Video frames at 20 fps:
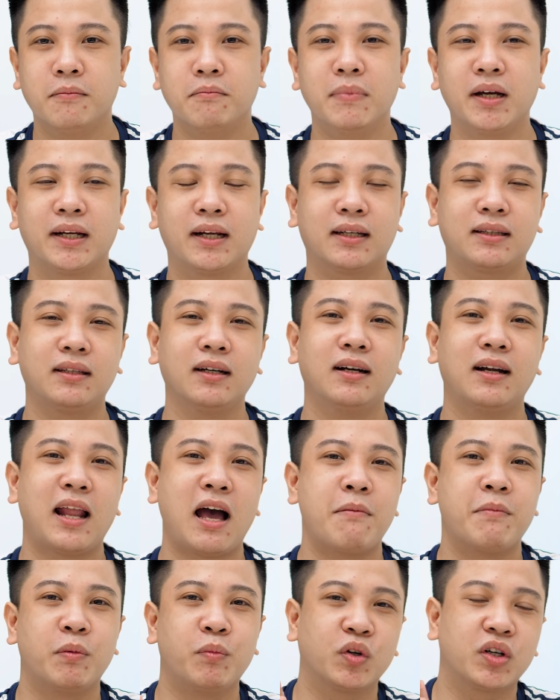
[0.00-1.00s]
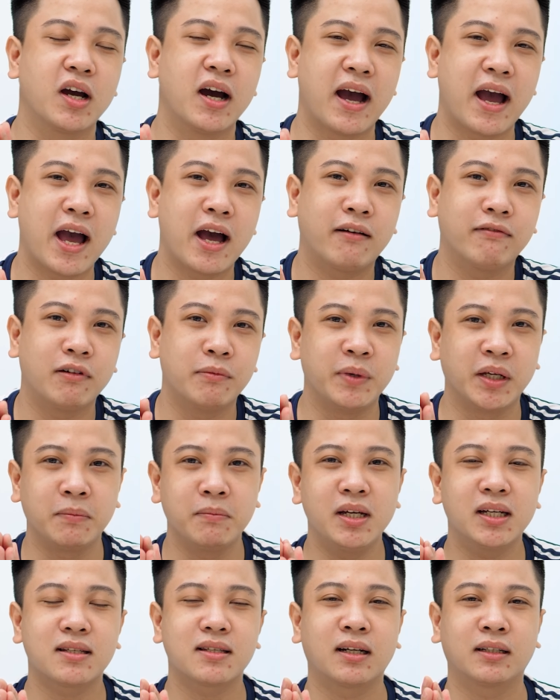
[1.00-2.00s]
mình đã từng làm ở một cửa hàng và mình
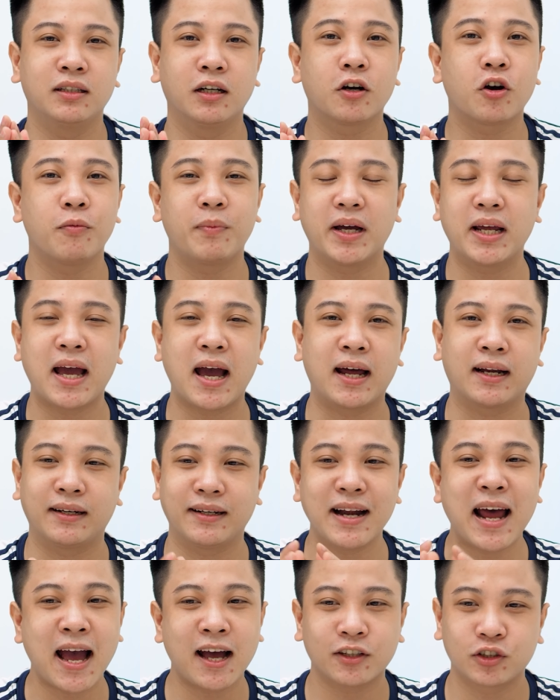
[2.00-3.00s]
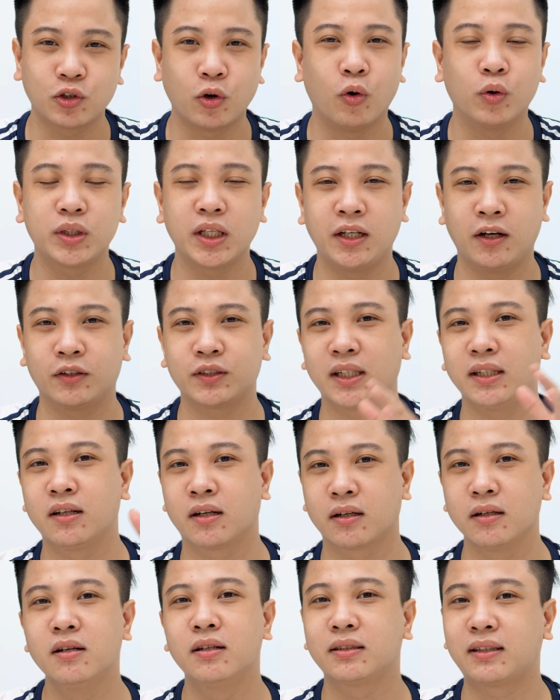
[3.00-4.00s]
biết rằng những con máy Hàn đa số thì nó sẽ
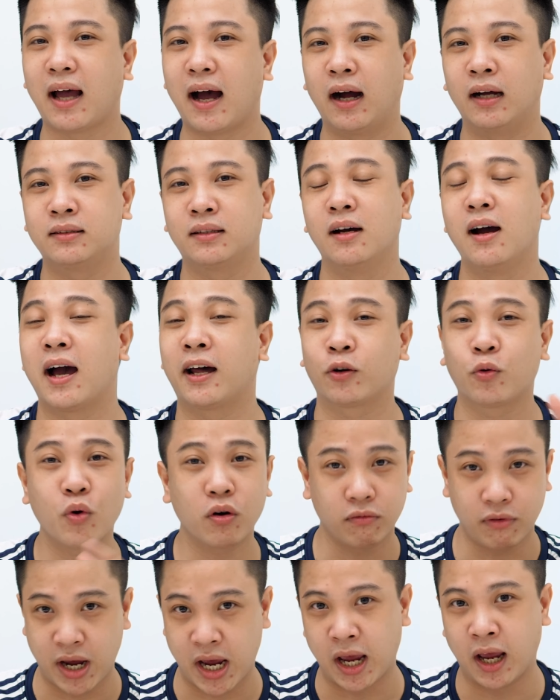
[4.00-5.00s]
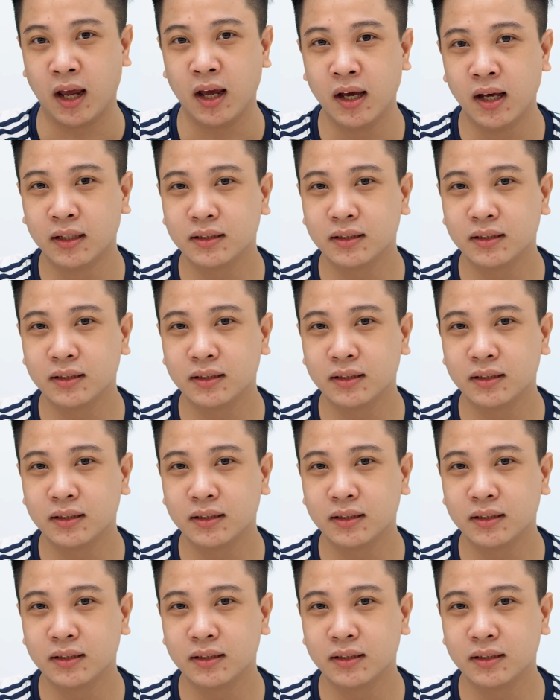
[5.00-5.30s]
được đưa thẳng từ Hàn Quốc về